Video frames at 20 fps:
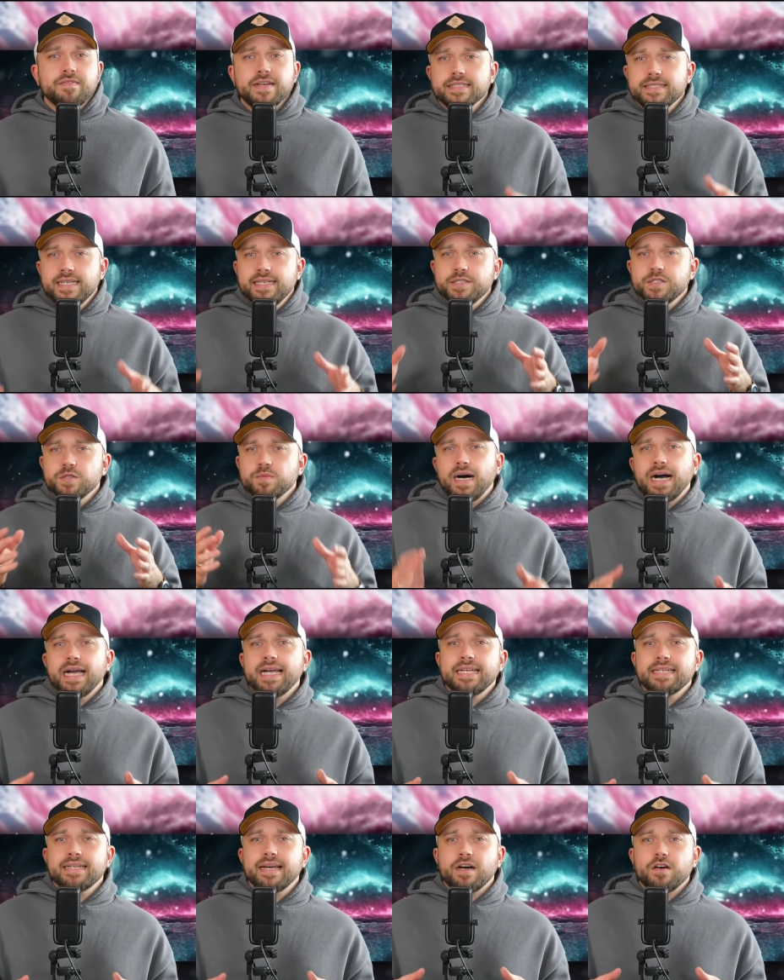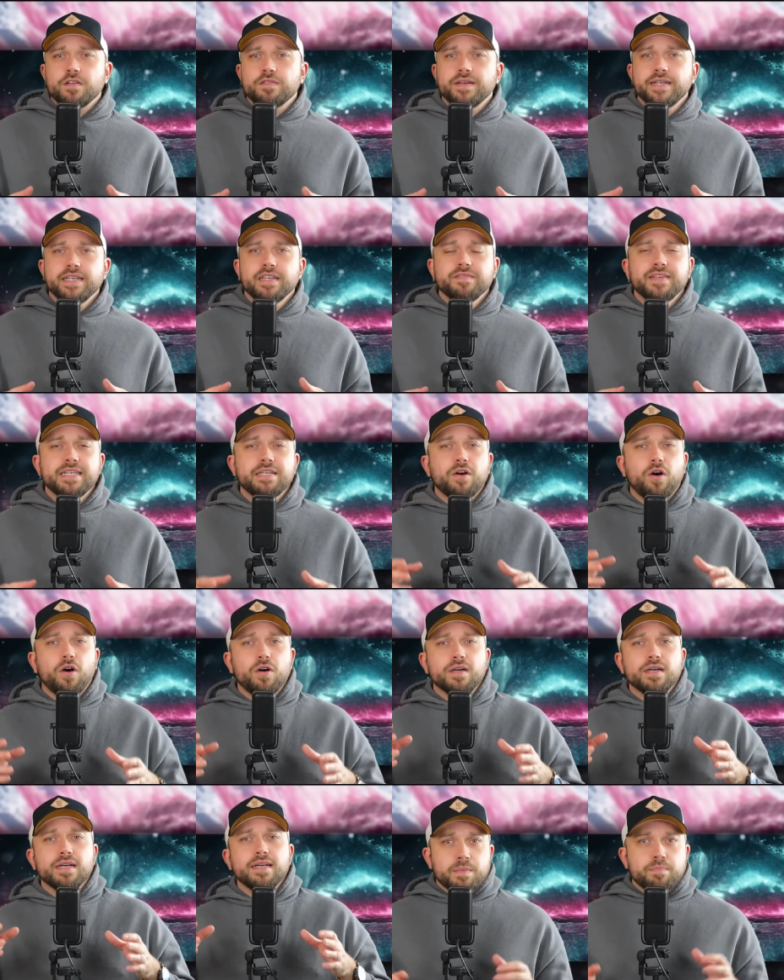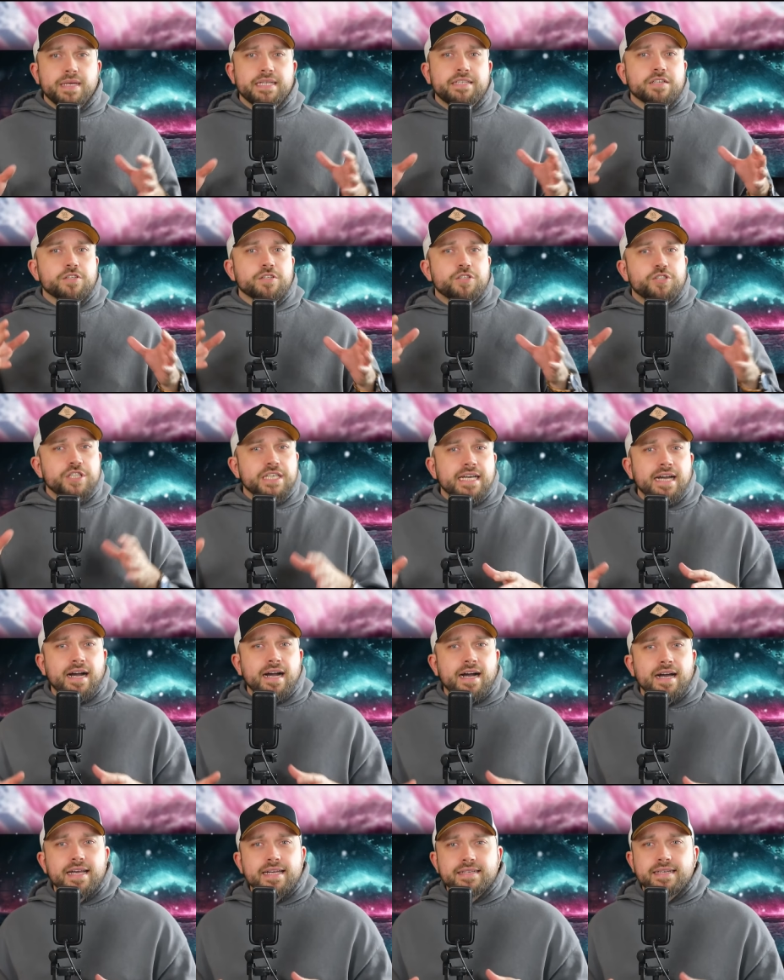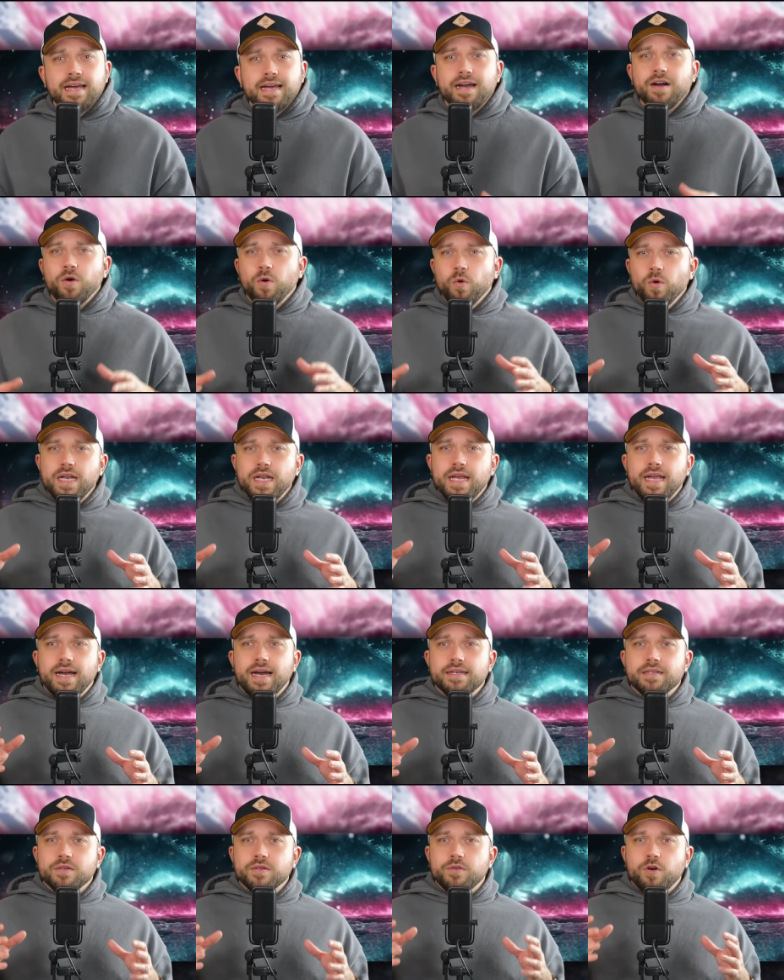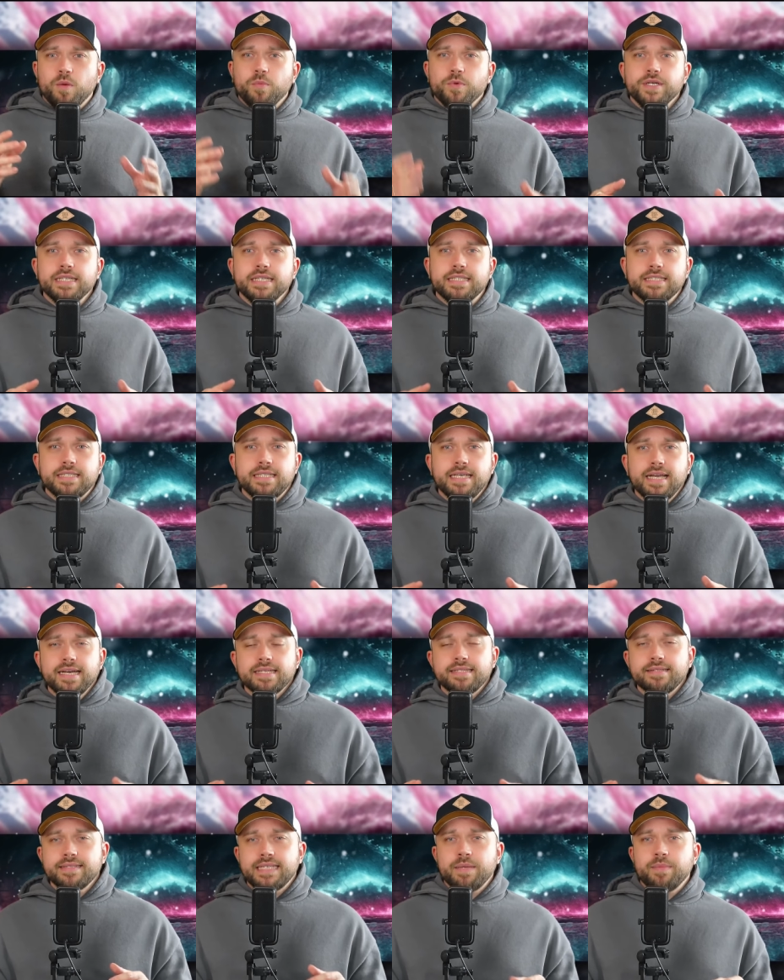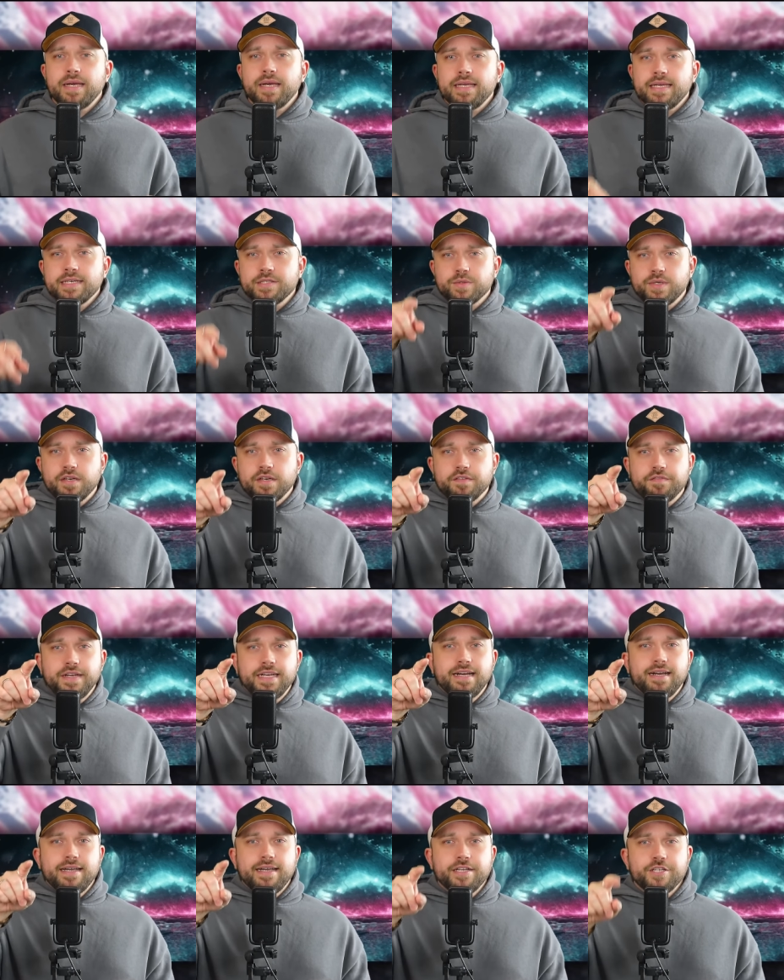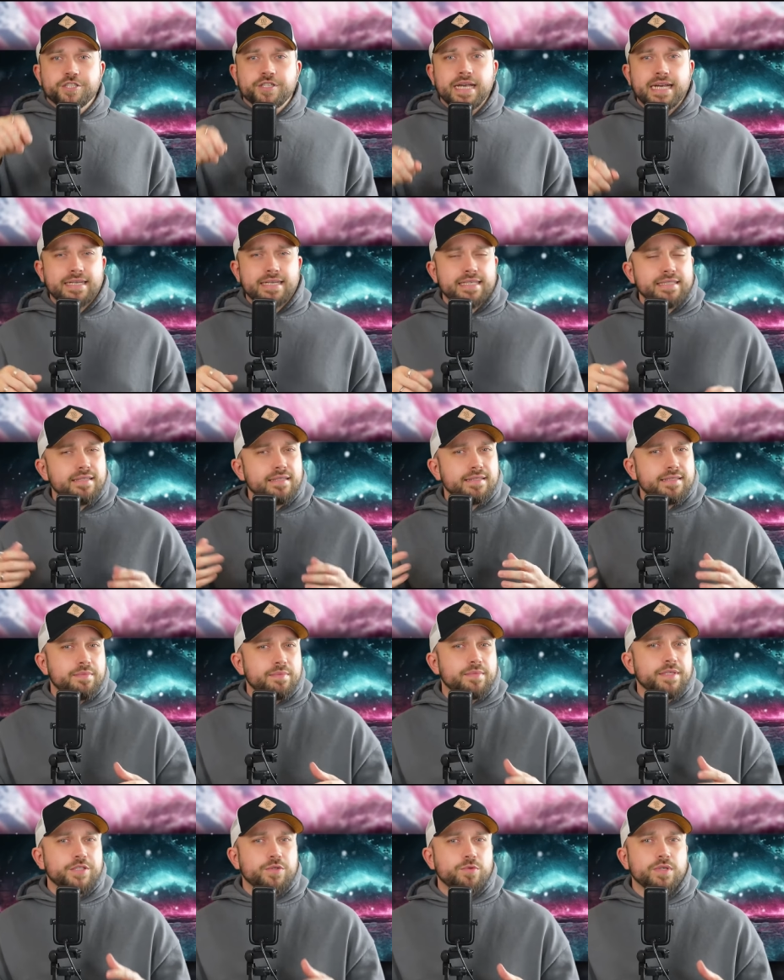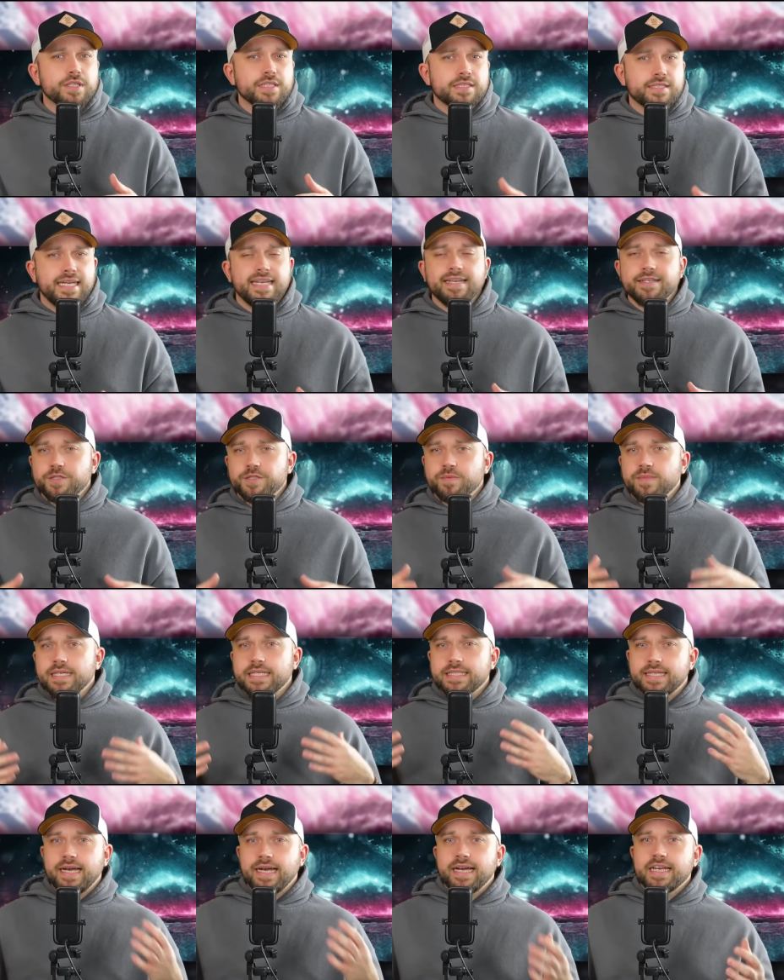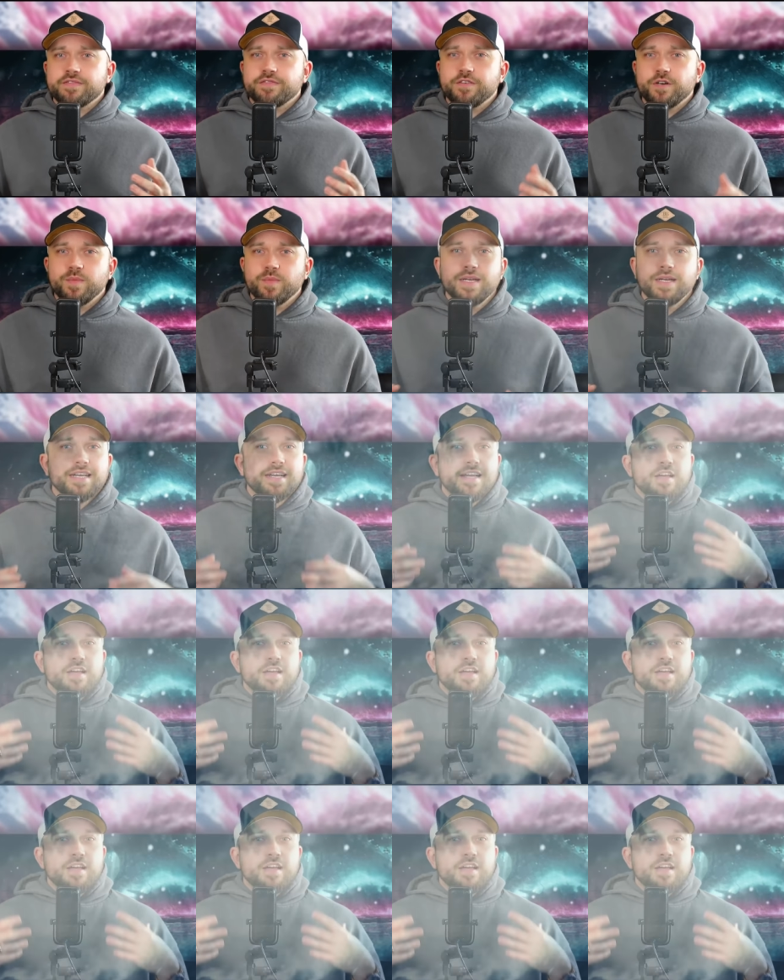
Wir sehen zum einen darauf hin, wie Kong mit Gia in der Hohlerde kommuniziert, indem er ihr so den Finger hinstreckt. Ist eine ziemlich coole Szene, zumindest rein vom,